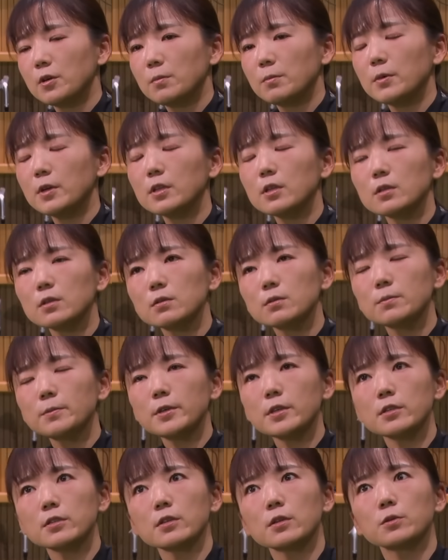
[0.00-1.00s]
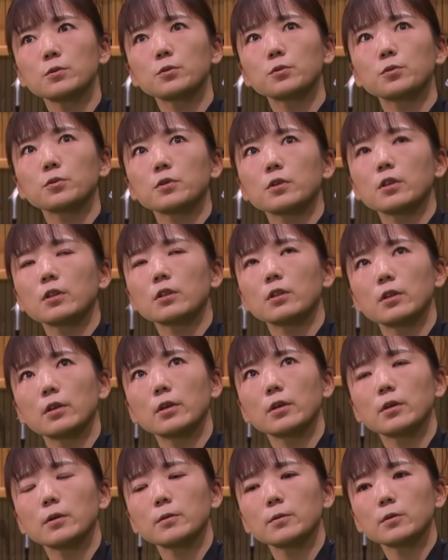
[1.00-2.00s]
まだ美樹さんの時っ
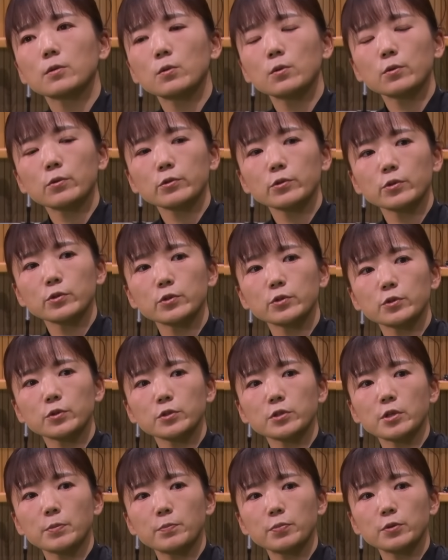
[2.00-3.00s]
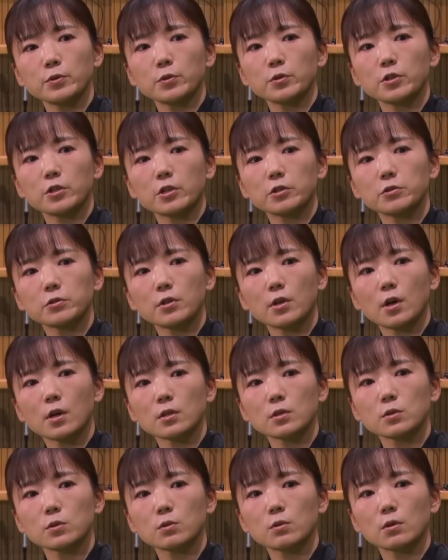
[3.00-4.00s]
て高校卒業してプロになるって
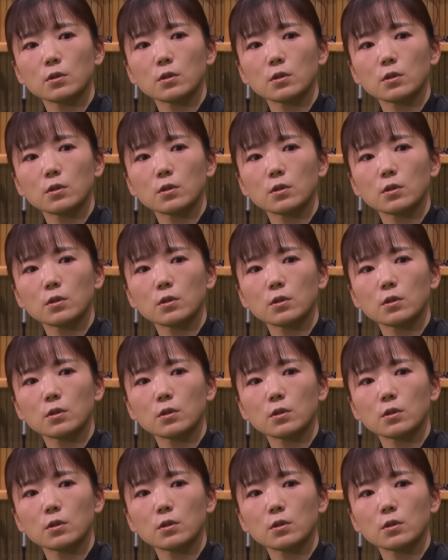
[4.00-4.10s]
発想